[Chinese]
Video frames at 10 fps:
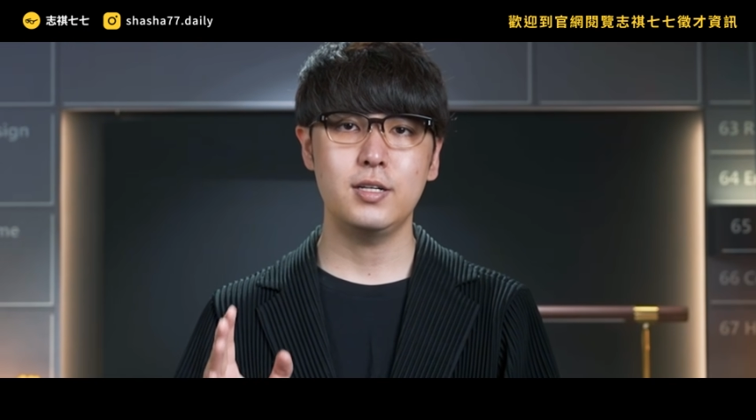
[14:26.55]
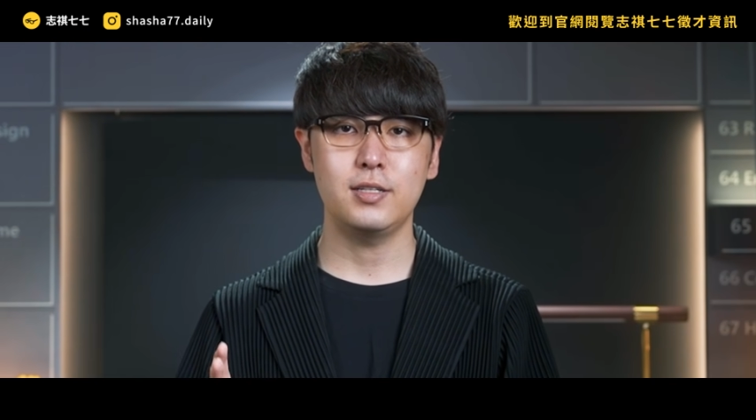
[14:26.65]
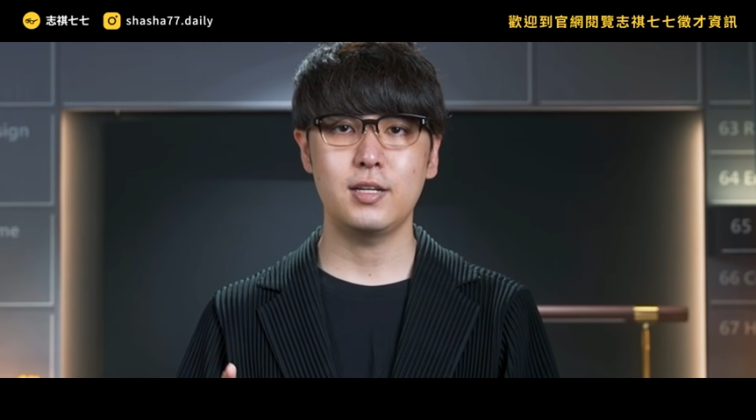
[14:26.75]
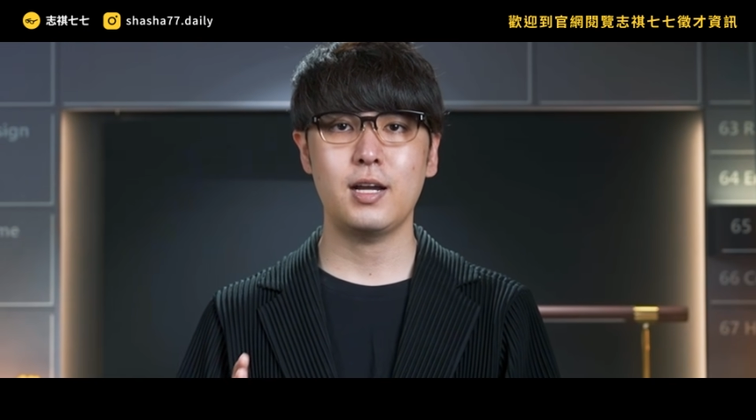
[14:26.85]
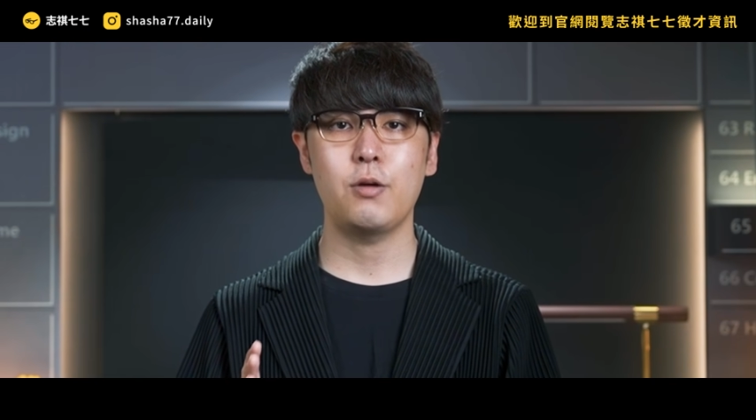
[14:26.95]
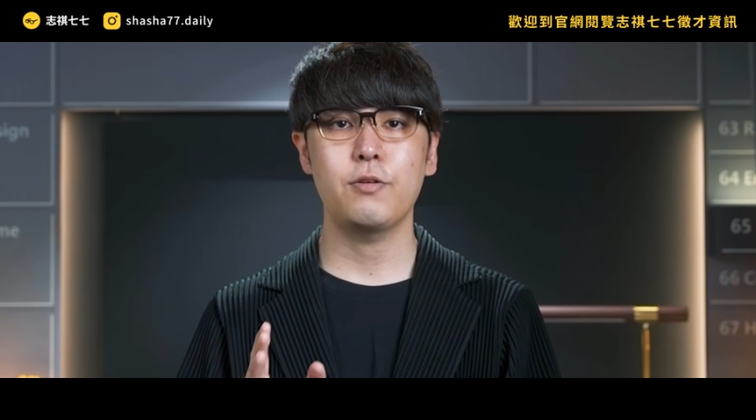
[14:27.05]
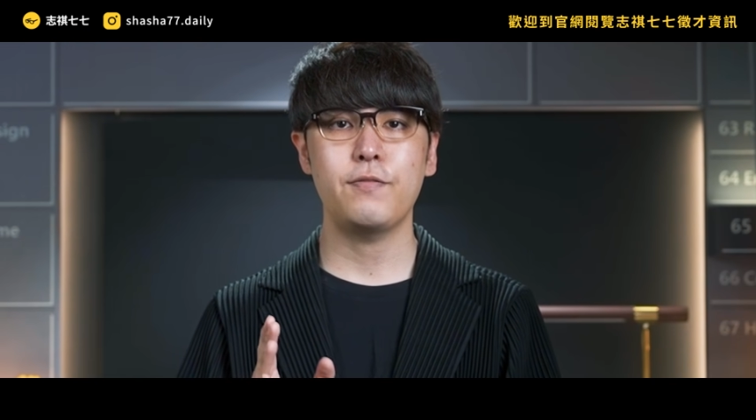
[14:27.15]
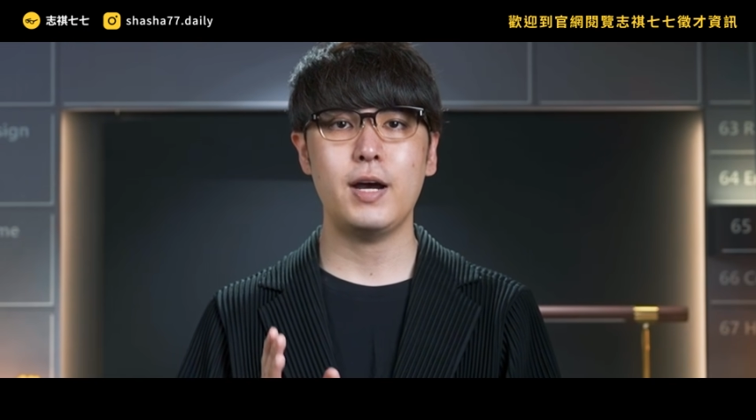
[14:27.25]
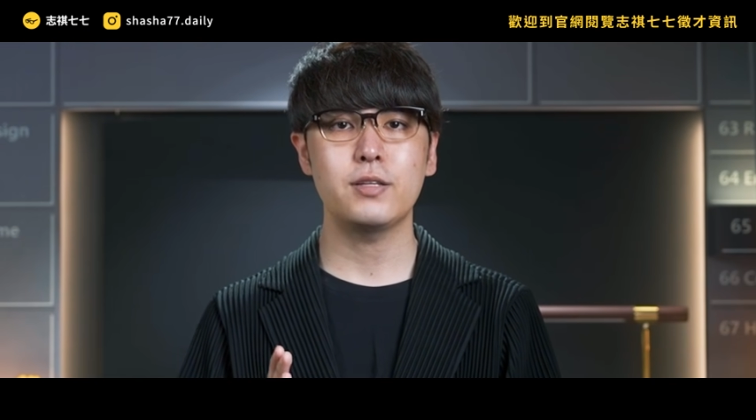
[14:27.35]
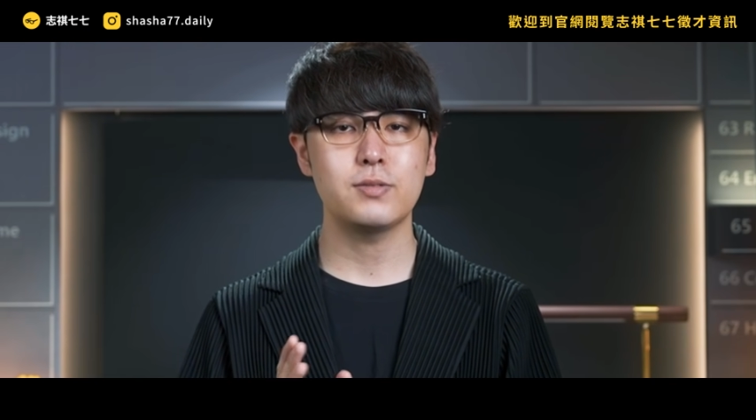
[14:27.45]
可能还会
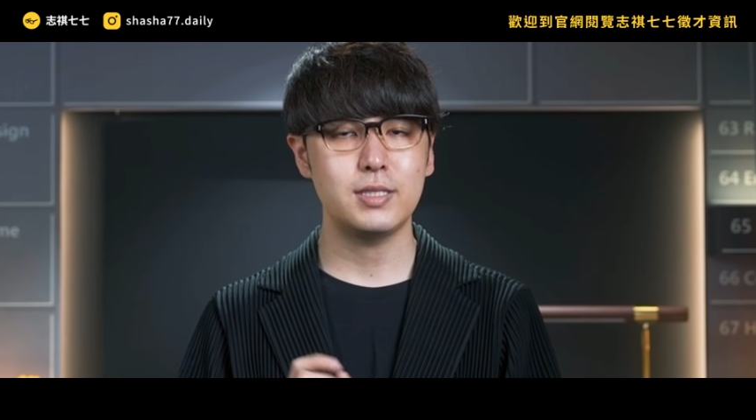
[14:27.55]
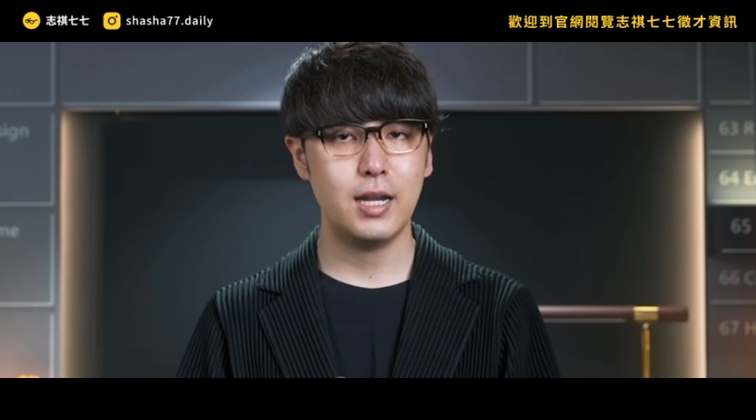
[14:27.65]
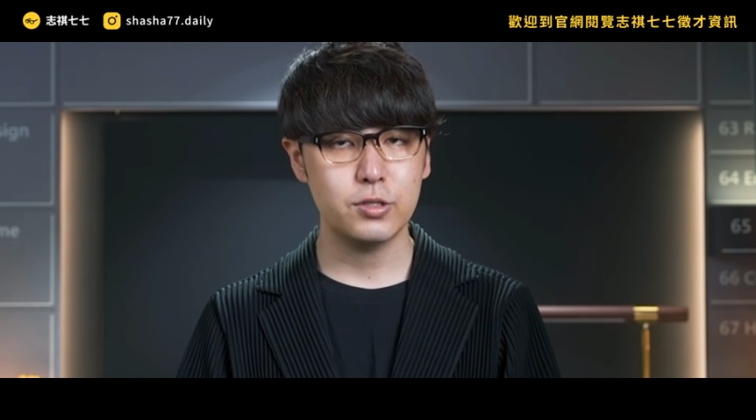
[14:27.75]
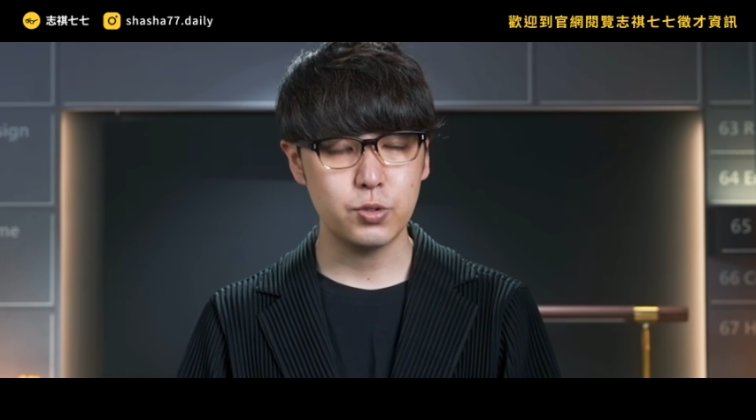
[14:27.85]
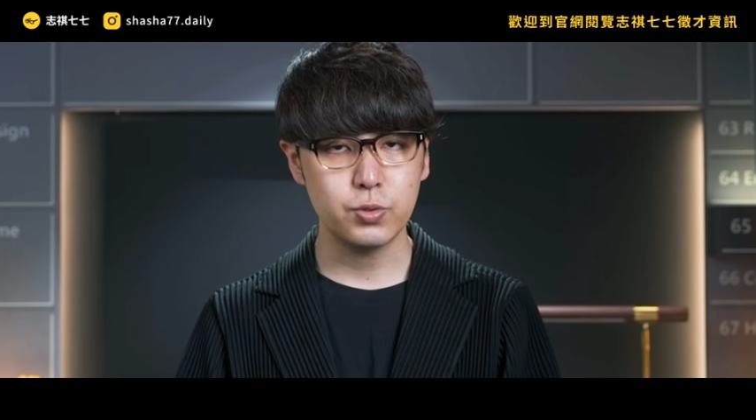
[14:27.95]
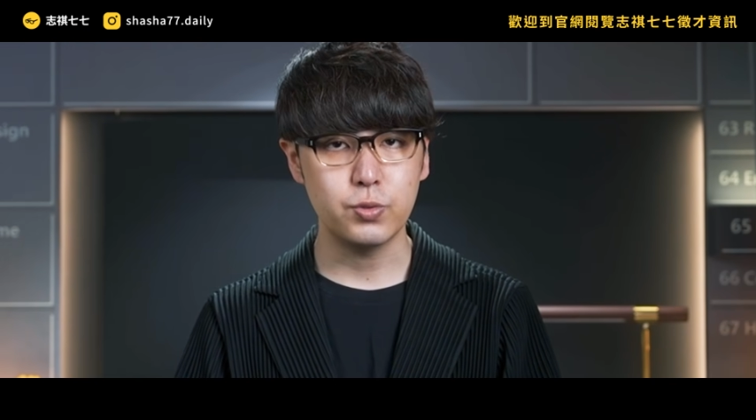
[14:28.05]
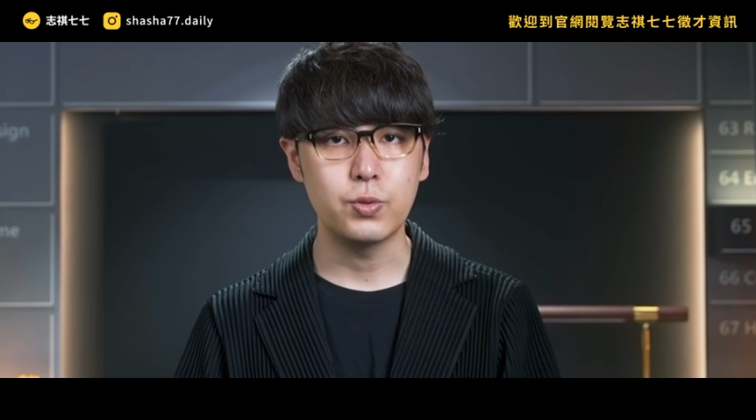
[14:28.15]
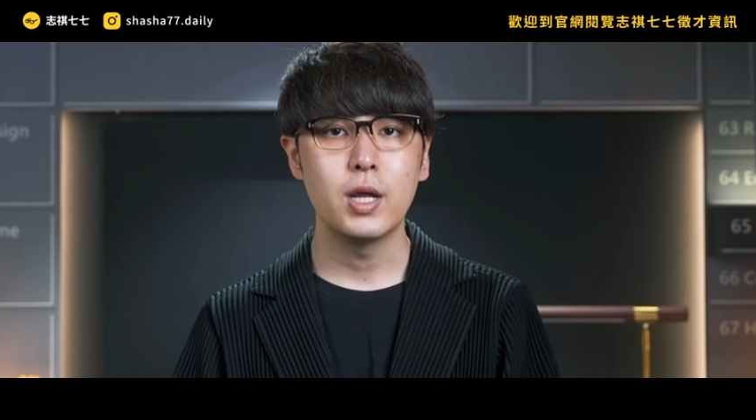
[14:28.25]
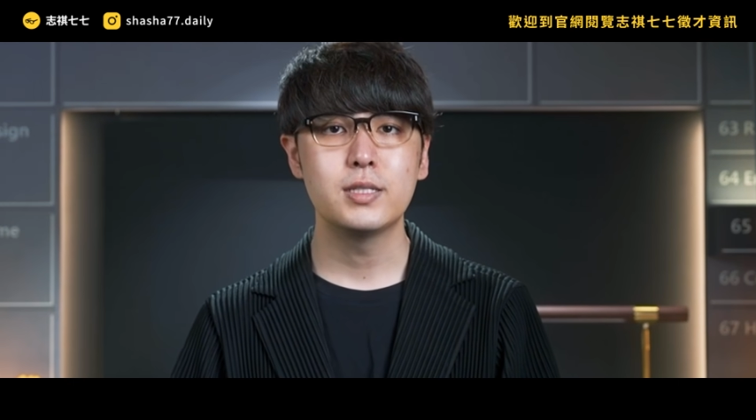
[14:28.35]
发动其他的冲突，